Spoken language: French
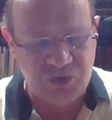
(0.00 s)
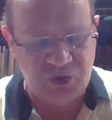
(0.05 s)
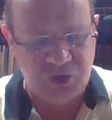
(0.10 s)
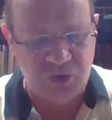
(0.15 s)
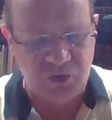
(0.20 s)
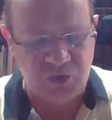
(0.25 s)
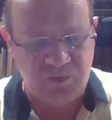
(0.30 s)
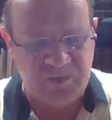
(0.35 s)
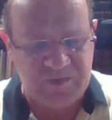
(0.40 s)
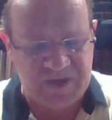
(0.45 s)

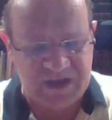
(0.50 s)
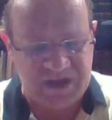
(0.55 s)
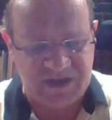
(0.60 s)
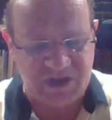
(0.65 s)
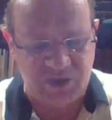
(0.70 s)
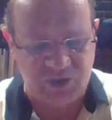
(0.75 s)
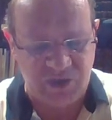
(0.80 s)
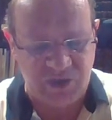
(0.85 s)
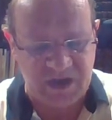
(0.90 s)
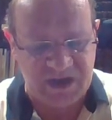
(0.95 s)
sont
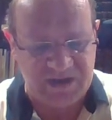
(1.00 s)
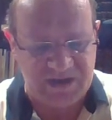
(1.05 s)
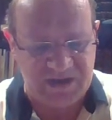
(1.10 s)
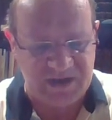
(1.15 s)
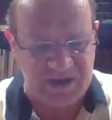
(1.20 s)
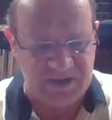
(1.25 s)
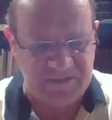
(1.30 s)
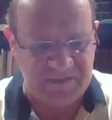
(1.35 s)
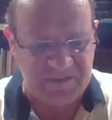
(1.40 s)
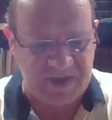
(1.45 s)

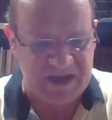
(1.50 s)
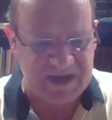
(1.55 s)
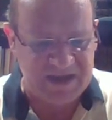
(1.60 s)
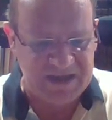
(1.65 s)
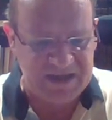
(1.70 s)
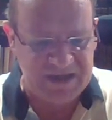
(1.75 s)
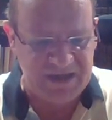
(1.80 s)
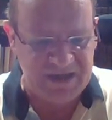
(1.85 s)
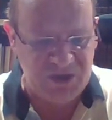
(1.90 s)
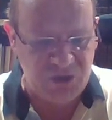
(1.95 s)
persuadés par
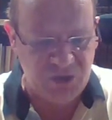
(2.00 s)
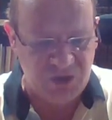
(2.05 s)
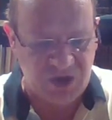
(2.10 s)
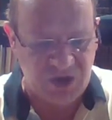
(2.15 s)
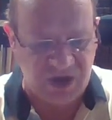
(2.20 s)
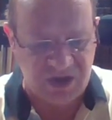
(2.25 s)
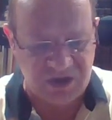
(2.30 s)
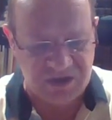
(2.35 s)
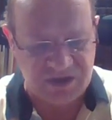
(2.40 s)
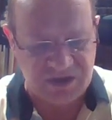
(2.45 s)

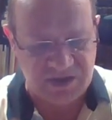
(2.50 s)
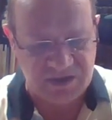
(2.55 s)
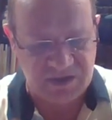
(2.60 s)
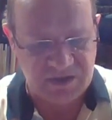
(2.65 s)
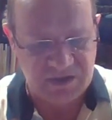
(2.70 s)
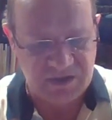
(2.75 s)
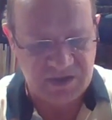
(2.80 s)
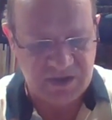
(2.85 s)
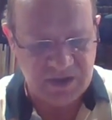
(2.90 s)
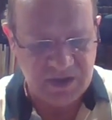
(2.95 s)
ignorance
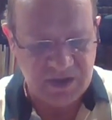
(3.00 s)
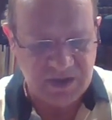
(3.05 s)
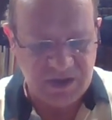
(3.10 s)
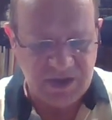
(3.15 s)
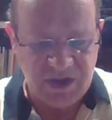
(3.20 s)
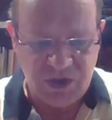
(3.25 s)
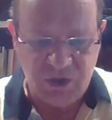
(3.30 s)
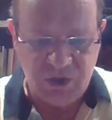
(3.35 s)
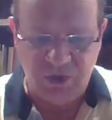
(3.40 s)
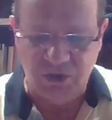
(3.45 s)

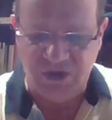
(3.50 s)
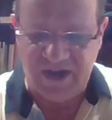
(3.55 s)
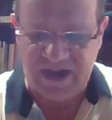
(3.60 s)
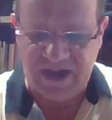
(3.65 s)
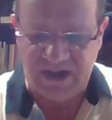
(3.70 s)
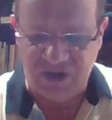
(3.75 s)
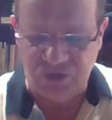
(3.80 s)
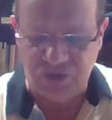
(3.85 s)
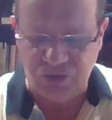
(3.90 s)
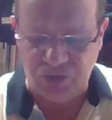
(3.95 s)
que,
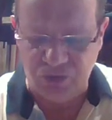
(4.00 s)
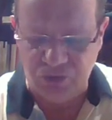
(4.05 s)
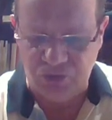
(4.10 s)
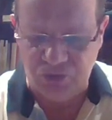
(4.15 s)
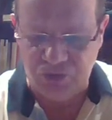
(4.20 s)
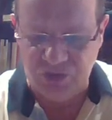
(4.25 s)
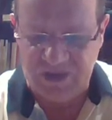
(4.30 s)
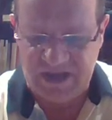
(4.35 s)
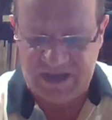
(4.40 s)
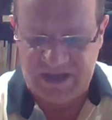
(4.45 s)
le
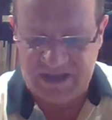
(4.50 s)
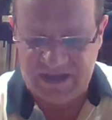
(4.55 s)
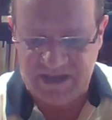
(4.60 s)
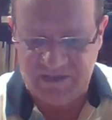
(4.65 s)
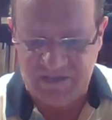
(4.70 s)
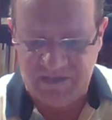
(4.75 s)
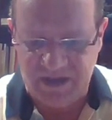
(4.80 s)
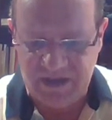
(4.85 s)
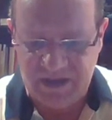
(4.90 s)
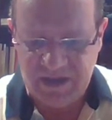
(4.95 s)

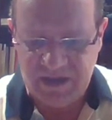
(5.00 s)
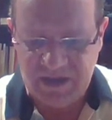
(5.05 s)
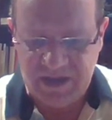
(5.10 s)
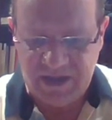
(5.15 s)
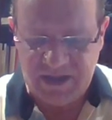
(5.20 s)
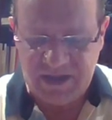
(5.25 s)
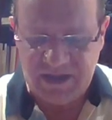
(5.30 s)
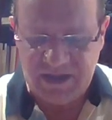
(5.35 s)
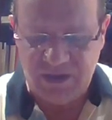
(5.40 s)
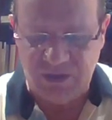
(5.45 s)
judaïsme,
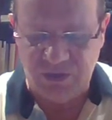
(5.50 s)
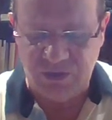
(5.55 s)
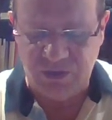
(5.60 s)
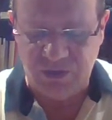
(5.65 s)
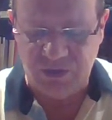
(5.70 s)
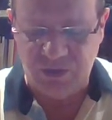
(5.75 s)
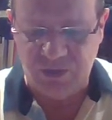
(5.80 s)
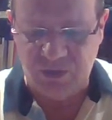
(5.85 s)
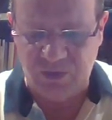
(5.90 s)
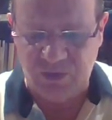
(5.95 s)

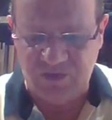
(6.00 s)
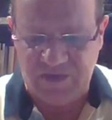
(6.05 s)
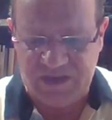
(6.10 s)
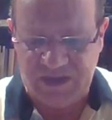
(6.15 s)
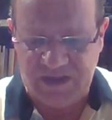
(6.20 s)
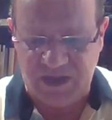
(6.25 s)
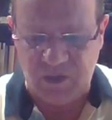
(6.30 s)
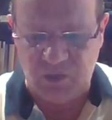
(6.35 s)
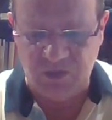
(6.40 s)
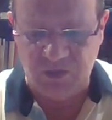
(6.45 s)
euh, on va
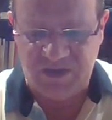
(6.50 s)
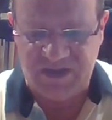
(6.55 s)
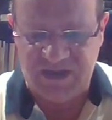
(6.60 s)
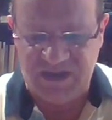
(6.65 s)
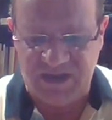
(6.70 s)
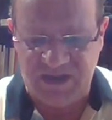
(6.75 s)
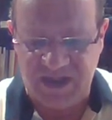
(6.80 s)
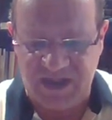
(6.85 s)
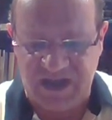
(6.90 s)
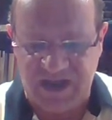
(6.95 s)
dire,
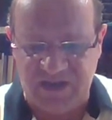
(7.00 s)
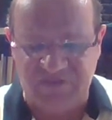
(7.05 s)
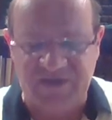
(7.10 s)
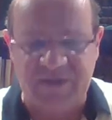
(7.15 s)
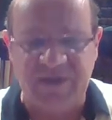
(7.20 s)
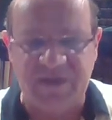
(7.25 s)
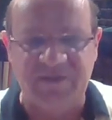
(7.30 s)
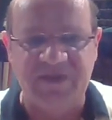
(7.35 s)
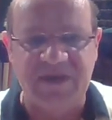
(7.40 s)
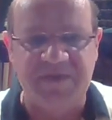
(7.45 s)
considère la
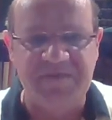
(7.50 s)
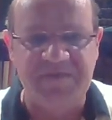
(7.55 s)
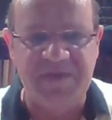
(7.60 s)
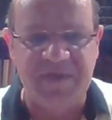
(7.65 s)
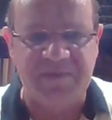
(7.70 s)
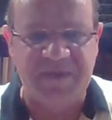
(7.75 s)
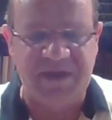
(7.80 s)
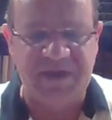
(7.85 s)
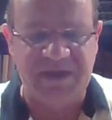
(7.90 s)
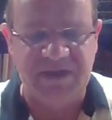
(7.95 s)
femme avec
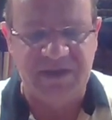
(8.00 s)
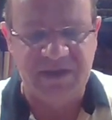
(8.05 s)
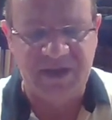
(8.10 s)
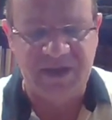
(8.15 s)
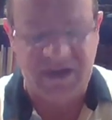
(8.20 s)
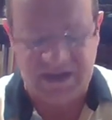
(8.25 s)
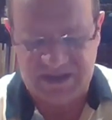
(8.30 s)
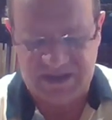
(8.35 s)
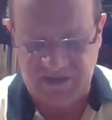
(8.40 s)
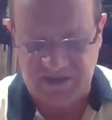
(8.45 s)
mépris.
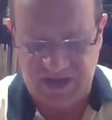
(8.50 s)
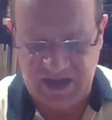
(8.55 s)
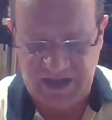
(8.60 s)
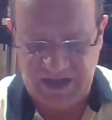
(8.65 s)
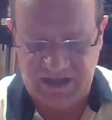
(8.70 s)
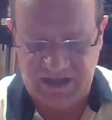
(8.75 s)
Les